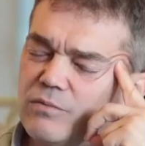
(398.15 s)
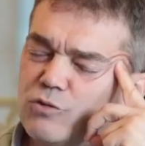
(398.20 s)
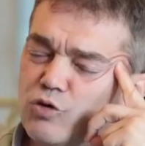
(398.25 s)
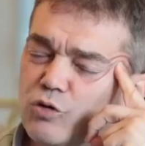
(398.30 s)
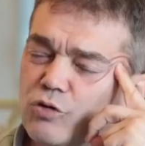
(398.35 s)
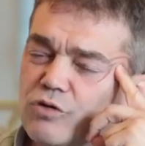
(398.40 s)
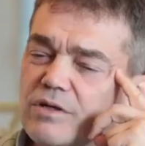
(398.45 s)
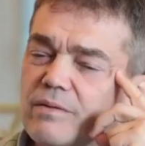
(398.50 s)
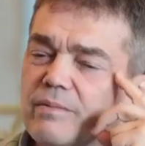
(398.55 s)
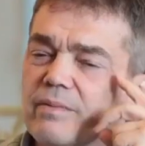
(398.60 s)

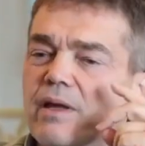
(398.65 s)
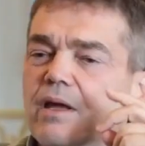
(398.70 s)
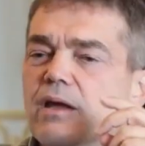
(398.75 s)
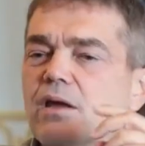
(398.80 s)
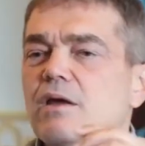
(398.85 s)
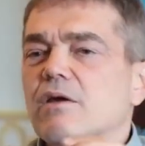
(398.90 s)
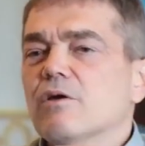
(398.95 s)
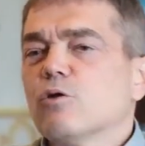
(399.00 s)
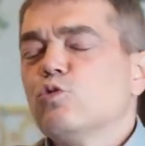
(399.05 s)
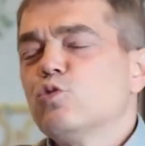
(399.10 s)
Çok güzel.
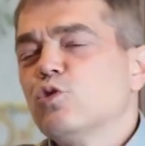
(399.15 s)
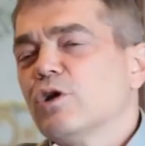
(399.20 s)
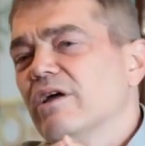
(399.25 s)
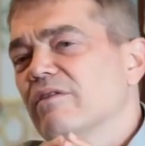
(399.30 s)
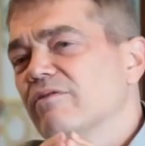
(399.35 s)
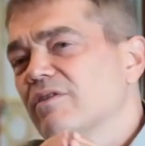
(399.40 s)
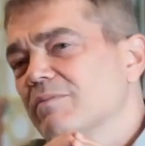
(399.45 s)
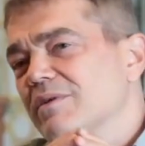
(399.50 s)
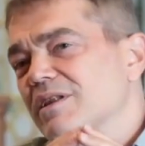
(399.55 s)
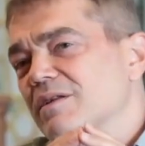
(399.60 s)

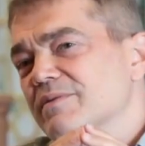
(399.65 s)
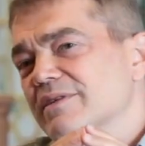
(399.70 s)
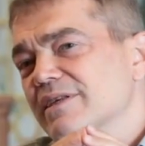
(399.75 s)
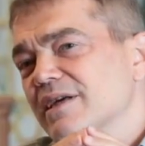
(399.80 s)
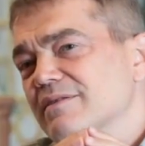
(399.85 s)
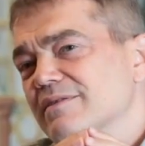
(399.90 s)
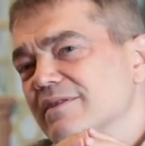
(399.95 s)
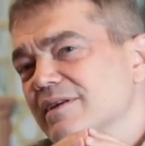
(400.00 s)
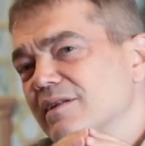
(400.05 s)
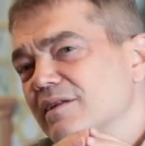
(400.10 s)
Kur'an ve
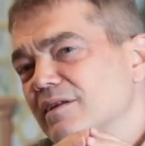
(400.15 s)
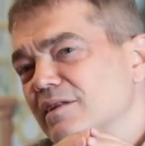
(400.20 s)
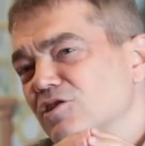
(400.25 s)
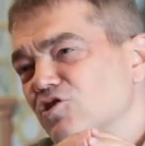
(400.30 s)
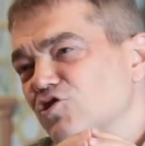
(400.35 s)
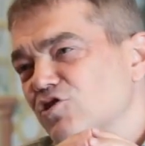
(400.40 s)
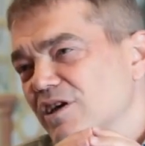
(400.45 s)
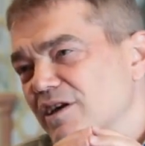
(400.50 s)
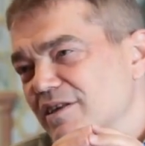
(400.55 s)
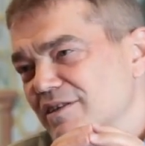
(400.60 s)
bilimsel zihnin
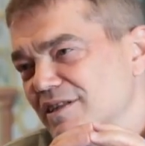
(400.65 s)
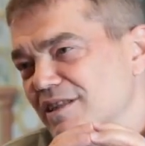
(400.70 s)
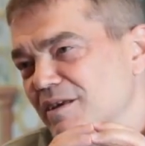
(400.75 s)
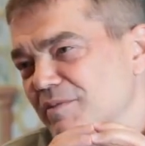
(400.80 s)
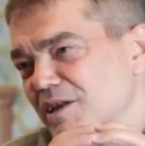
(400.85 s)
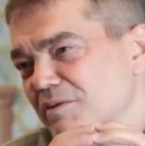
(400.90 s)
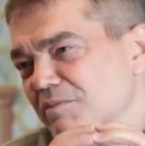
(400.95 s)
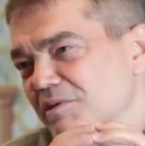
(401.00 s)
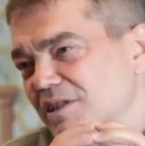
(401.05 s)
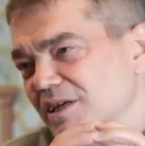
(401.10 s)
inşası
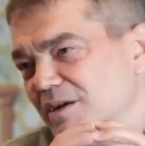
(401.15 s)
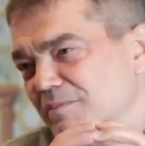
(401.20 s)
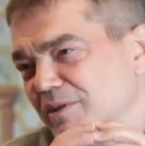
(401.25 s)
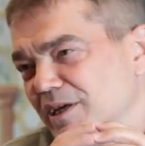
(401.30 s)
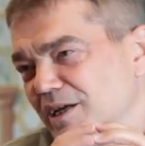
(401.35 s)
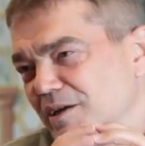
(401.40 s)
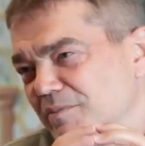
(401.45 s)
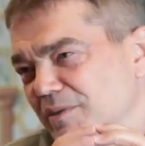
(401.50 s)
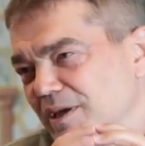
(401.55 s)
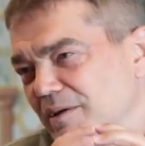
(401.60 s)
da benim
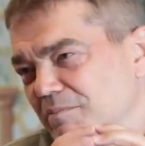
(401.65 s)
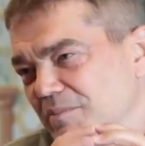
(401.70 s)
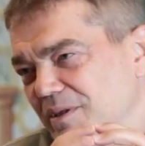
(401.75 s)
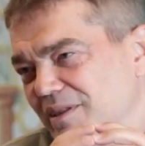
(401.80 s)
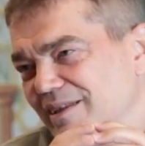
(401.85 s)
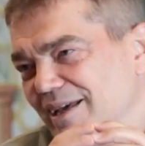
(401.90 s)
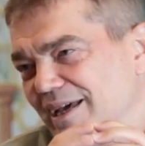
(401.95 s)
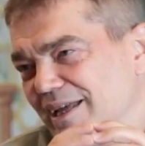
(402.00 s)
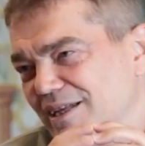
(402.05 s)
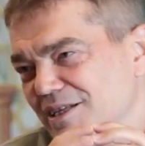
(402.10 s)
kitaplarımdan
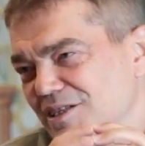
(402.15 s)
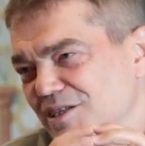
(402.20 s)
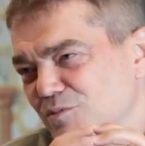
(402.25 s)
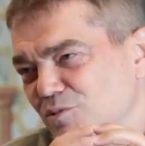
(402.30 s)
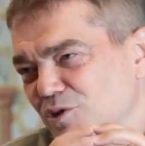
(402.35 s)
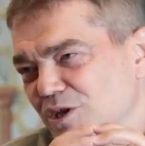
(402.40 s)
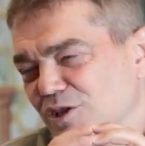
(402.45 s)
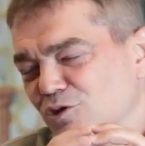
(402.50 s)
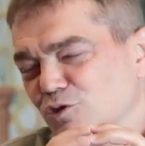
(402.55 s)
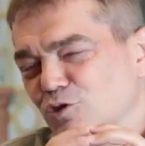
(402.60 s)
bir
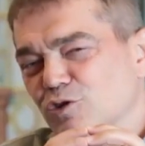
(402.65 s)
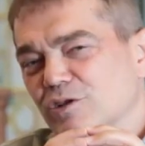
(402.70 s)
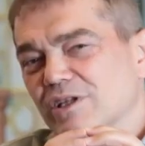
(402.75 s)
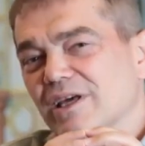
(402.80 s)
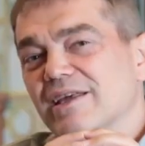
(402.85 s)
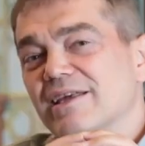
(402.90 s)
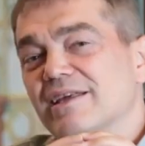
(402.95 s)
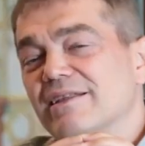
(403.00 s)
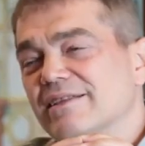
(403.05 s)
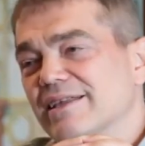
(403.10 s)
tanesi burada. Onu
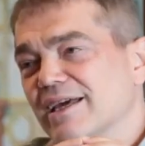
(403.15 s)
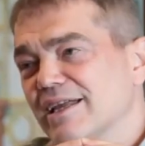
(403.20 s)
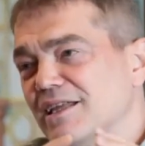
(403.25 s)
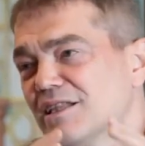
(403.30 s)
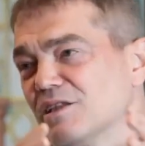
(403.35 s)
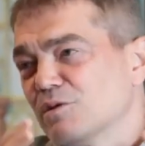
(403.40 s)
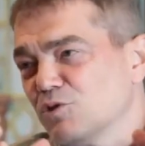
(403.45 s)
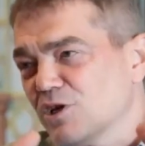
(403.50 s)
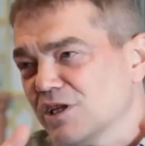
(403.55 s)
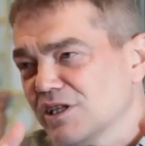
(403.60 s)
da
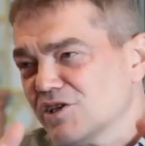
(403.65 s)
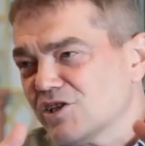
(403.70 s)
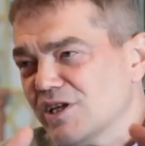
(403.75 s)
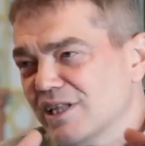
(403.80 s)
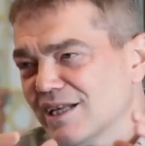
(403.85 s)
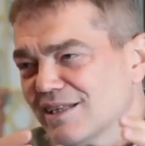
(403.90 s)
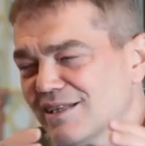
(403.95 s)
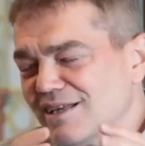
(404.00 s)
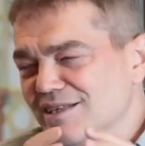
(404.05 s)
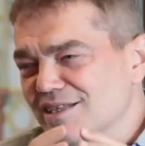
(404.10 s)
internette bu arada
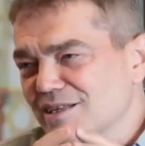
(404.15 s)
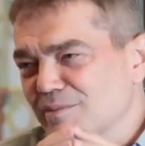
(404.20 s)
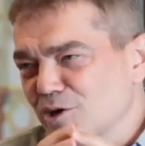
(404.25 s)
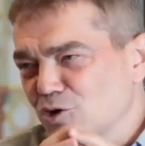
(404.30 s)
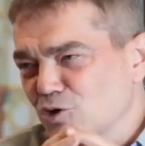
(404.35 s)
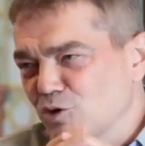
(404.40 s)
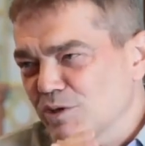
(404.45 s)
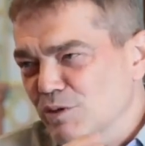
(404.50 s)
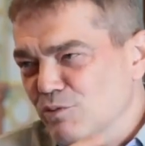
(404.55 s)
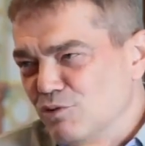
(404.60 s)

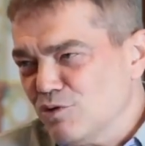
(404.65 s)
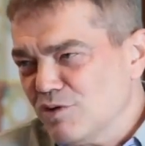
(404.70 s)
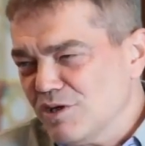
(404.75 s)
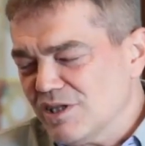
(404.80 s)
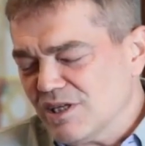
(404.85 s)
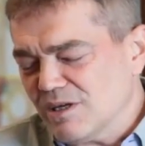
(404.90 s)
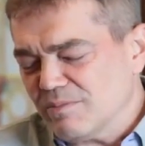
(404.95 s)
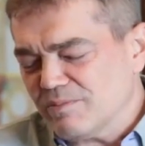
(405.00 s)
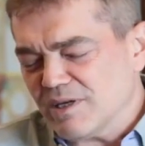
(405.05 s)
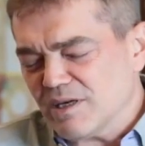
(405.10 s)
canertaslama.com'da bütün
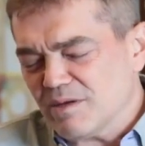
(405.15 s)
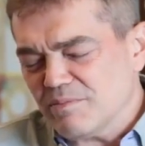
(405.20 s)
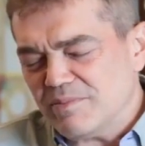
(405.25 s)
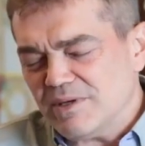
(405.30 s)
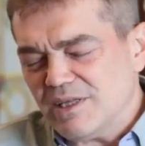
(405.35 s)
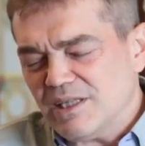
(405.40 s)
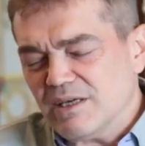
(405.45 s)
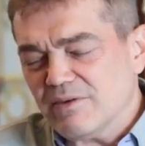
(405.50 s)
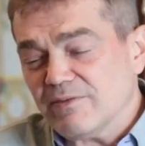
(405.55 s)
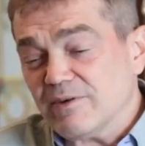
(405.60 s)
kitapların
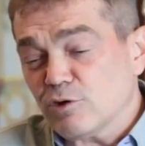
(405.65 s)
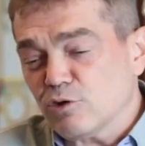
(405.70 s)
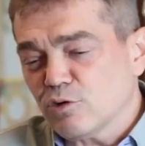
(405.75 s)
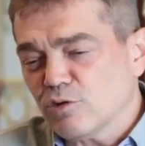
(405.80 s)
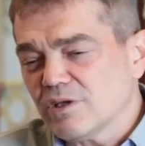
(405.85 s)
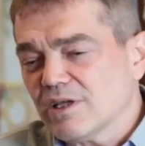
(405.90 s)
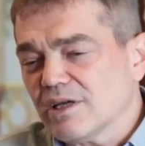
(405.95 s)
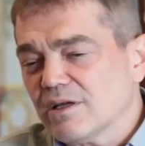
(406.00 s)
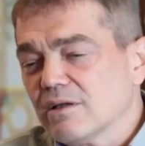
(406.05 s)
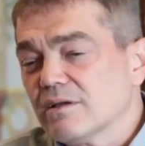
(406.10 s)
pdf var
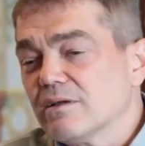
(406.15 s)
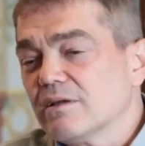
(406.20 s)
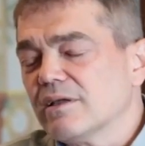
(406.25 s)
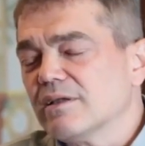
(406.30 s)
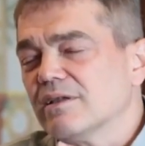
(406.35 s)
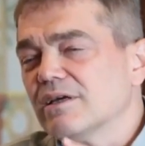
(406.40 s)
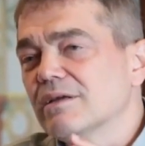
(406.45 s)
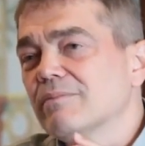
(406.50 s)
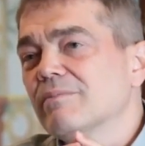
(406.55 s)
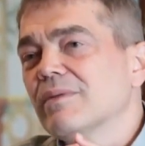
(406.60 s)
onu da
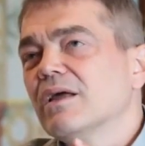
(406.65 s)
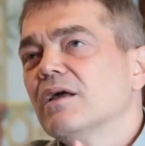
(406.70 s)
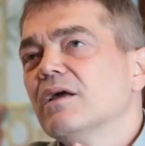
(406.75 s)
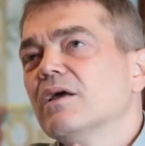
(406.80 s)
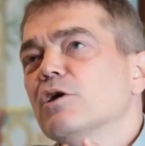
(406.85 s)
ederim.